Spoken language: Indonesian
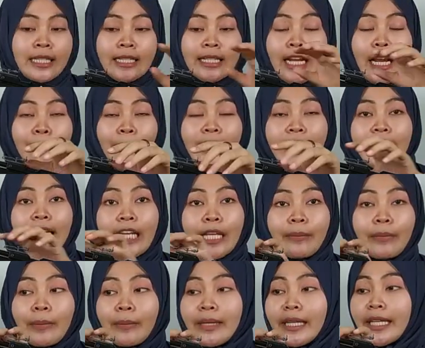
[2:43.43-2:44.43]
senapan
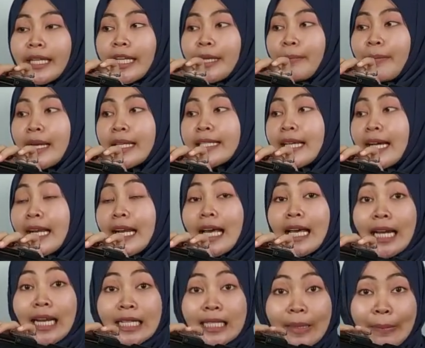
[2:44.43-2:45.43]
ini memiliki panjang
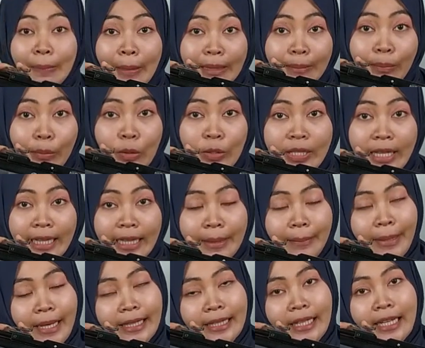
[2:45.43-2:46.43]
laras 40
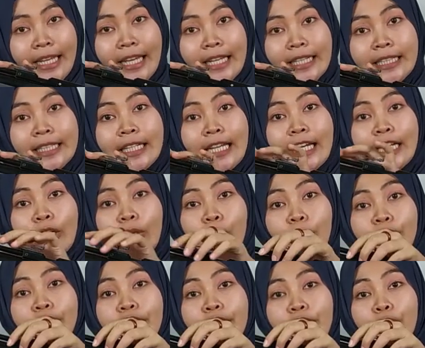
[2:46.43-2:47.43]
cm ya dengan
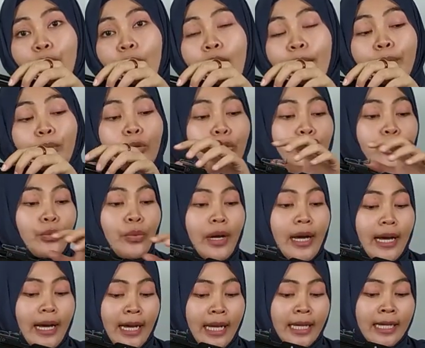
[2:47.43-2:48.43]
OD
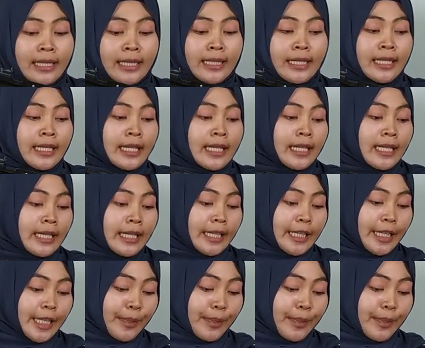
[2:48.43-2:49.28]
22.